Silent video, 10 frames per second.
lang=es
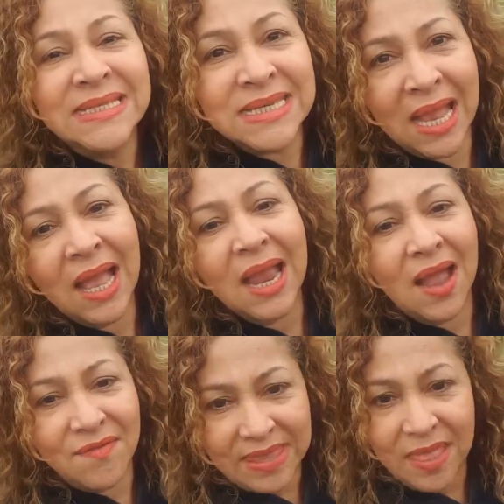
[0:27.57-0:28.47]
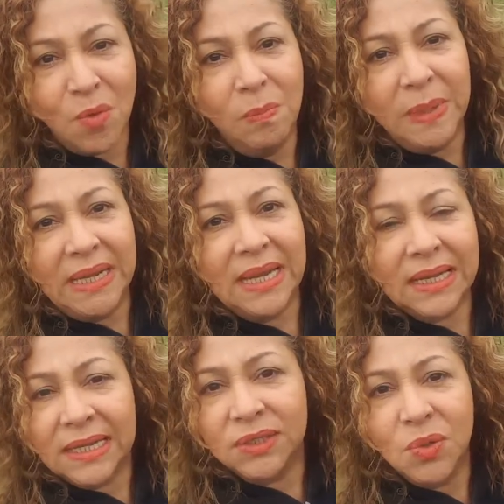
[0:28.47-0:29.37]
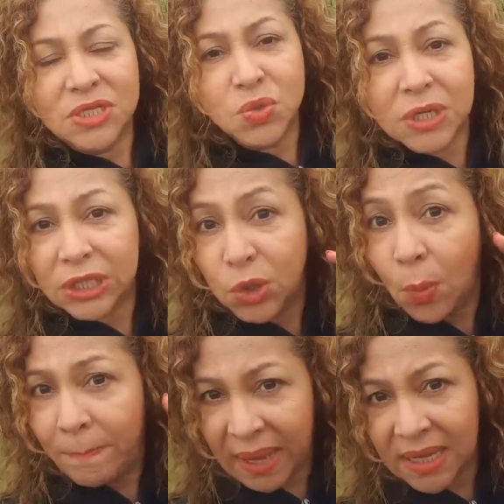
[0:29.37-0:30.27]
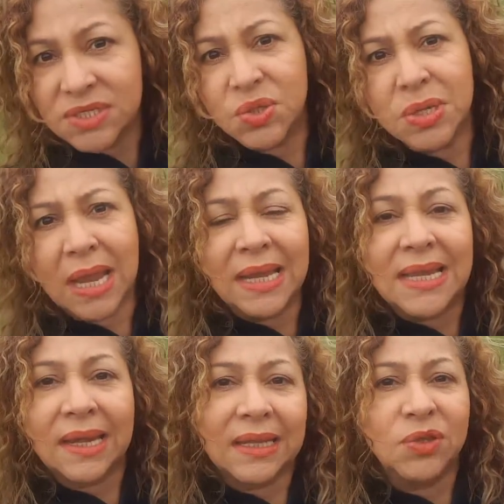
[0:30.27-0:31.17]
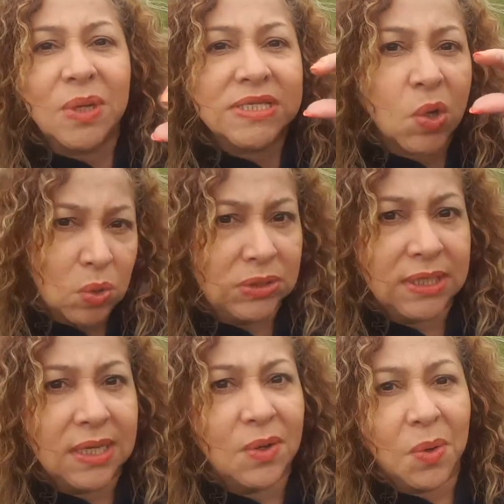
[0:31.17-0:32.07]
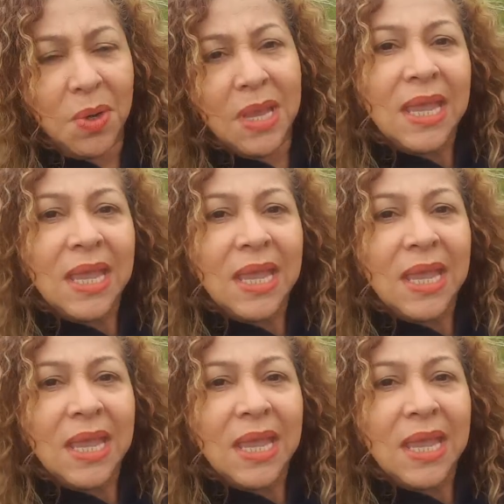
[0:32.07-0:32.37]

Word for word: Ya acabé de cumplir el reto, es un reto personal, el reto es contigo